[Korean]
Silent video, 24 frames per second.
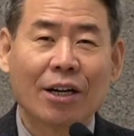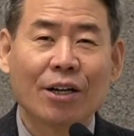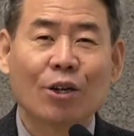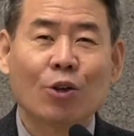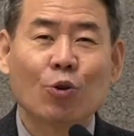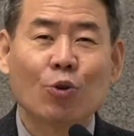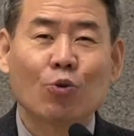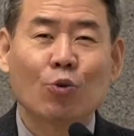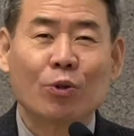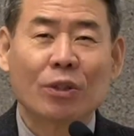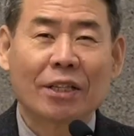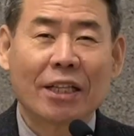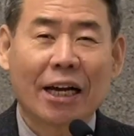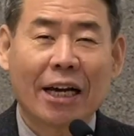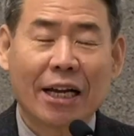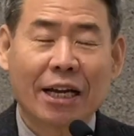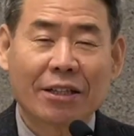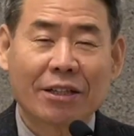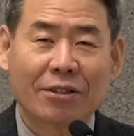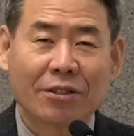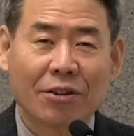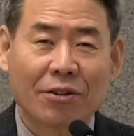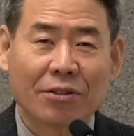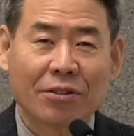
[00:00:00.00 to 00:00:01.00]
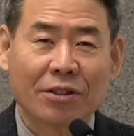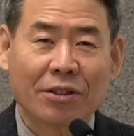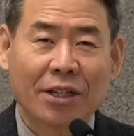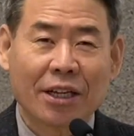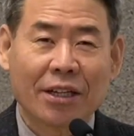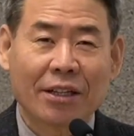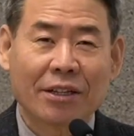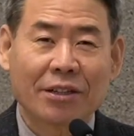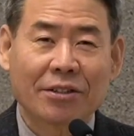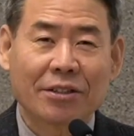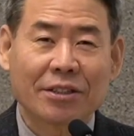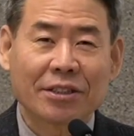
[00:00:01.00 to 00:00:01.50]
우리나라는 어떻게
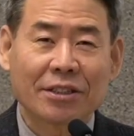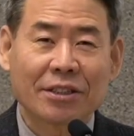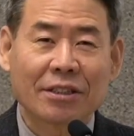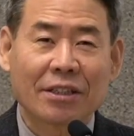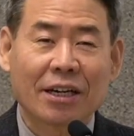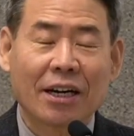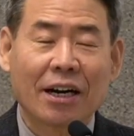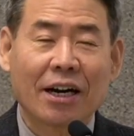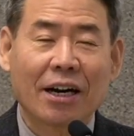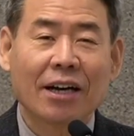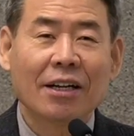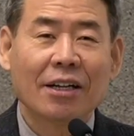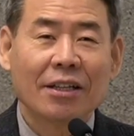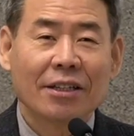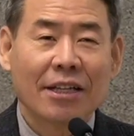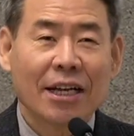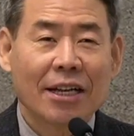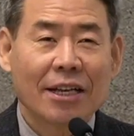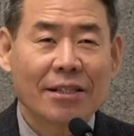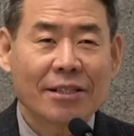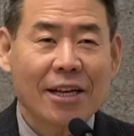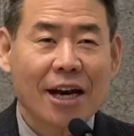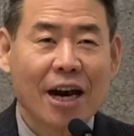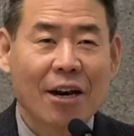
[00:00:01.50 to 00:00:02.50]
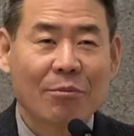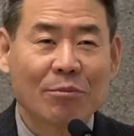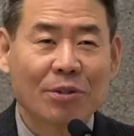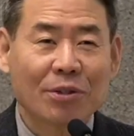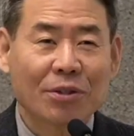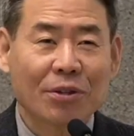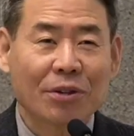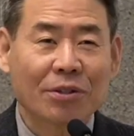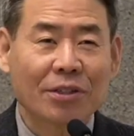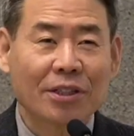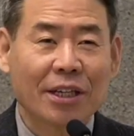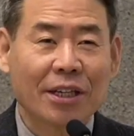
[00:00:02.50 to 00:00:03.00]
될 것인가 내 삶은
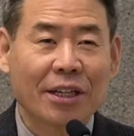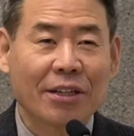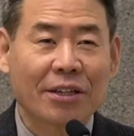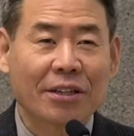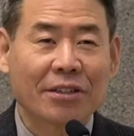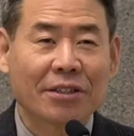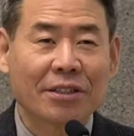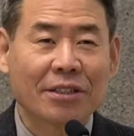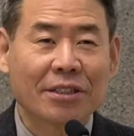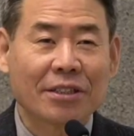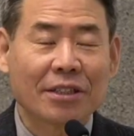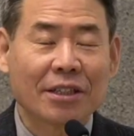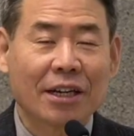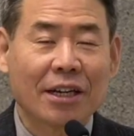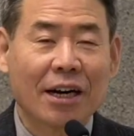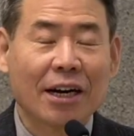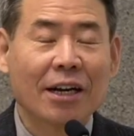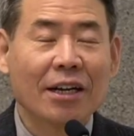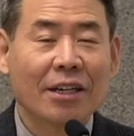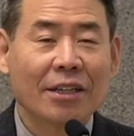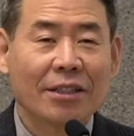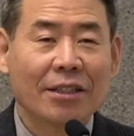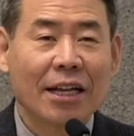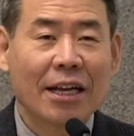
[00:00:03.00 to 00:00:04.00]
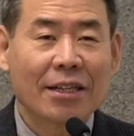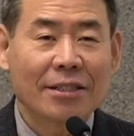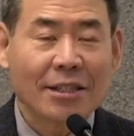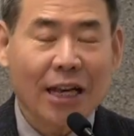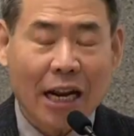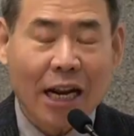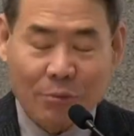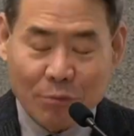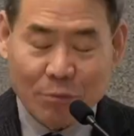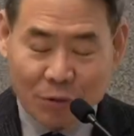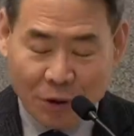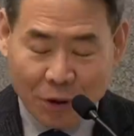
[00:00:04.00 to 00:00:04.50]
어떻게 될 것인가 내
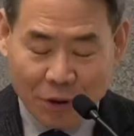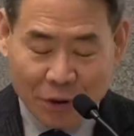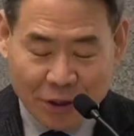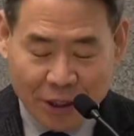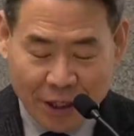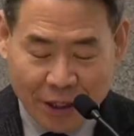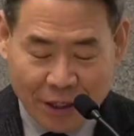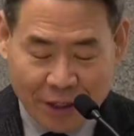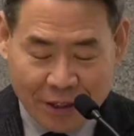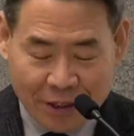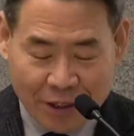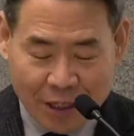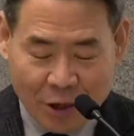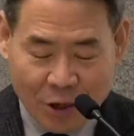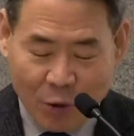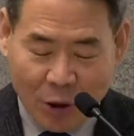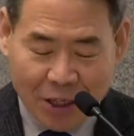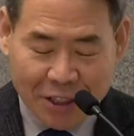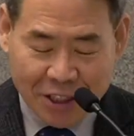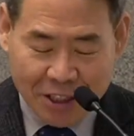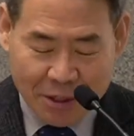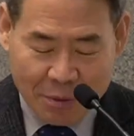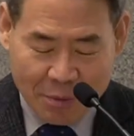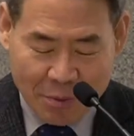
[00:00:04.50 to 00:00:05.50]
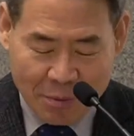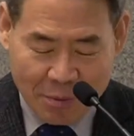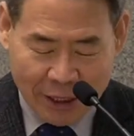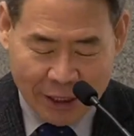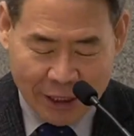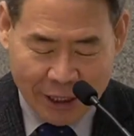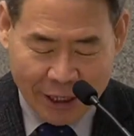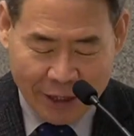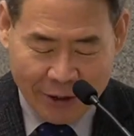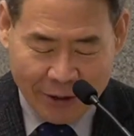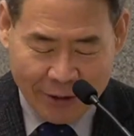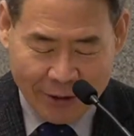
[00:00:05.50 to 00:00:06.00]
삶은 어떻게 되는가 관심이
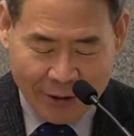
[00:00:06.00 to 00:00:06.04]
많아요.